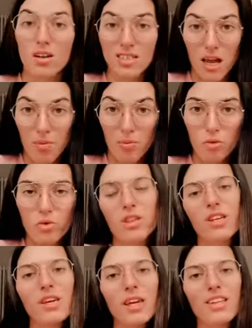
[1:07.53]
6
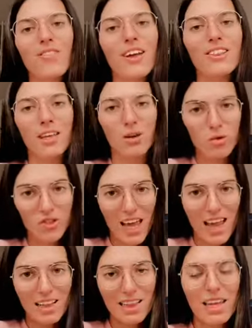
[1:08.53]
punti che diventano
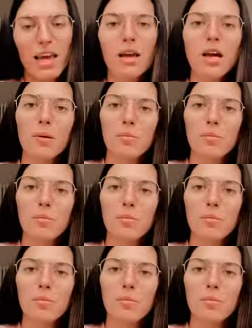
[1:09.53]
7